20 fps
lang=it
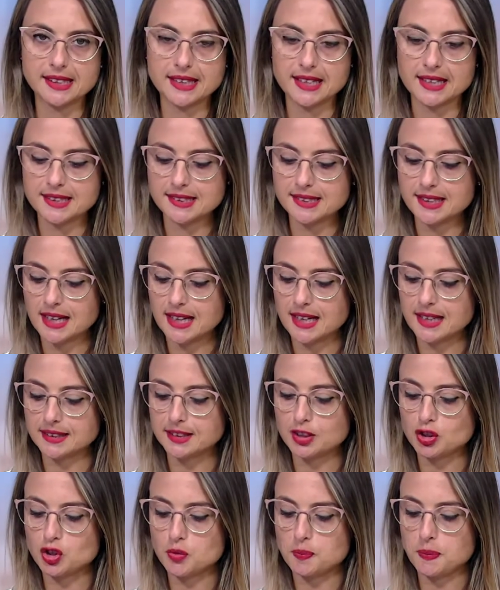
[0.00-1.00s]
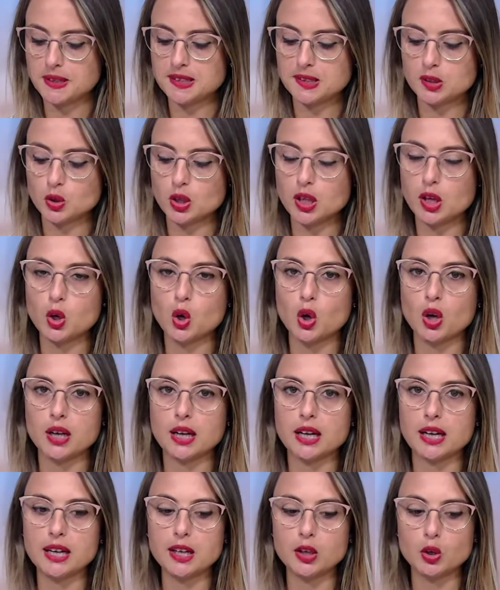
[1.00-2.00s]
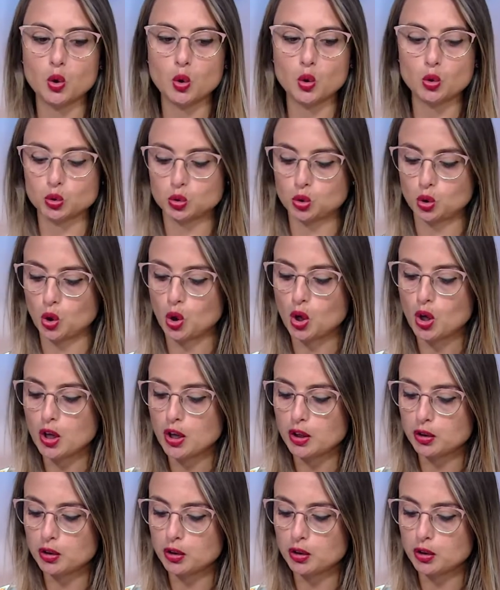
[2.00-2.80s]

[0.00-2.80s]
Ieri sera l'anticipazione con l'incontro